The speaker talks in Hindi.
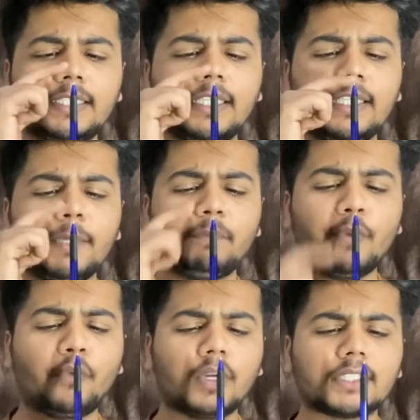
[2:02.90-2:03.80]
नीक पे
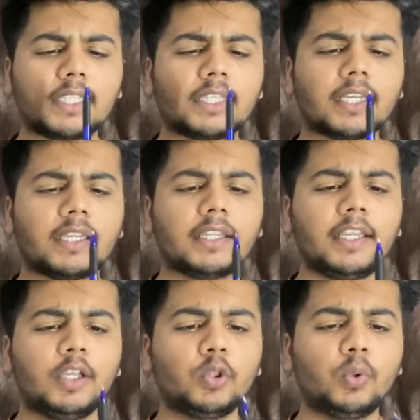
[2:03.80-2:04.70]
फोकस करते करते
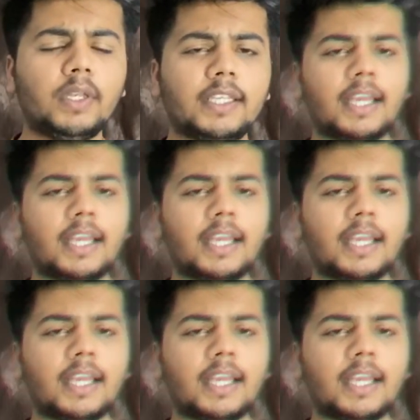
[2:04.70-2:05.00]
दूर ले जाना